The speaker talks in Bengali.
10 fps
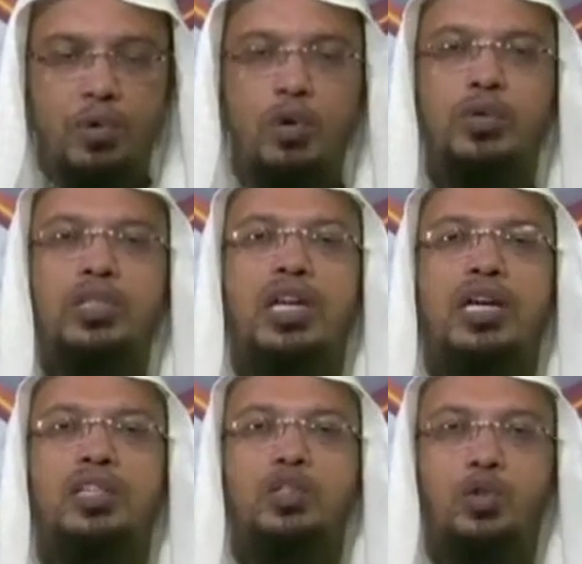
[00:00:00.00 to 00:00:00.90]
পরবর্তী
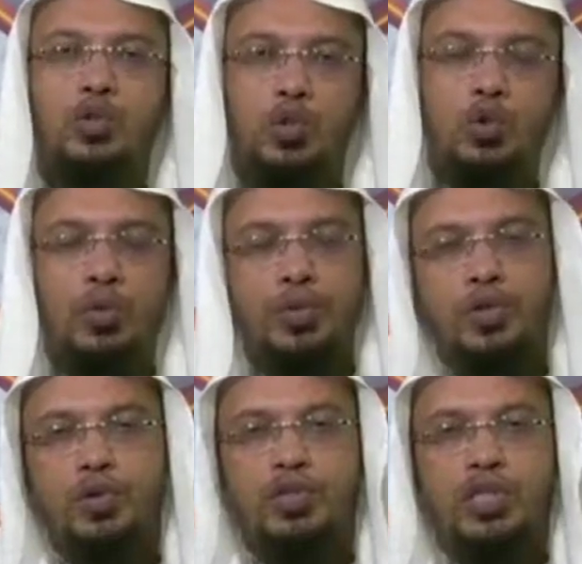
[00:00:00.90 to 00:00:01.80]
আকার যখন শুরু করবেন
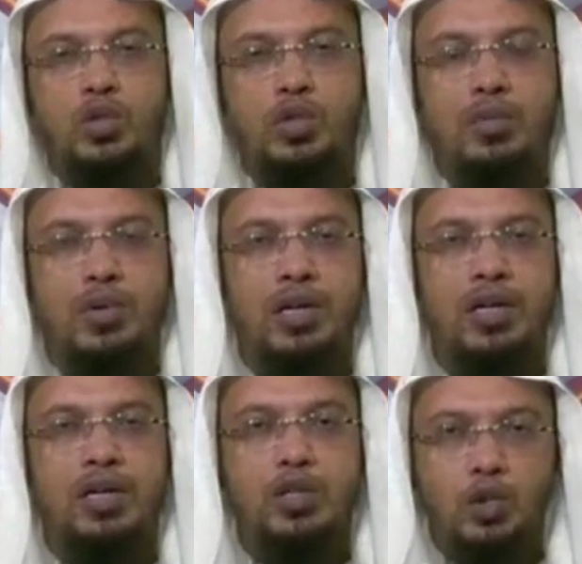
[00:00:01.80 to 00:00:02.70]
তখন তার সঙ্গে আমরা
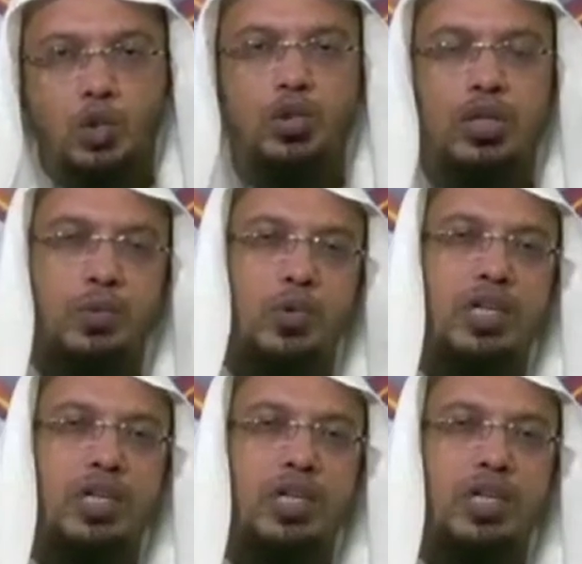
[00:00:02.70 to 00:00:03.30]
যোগ দেব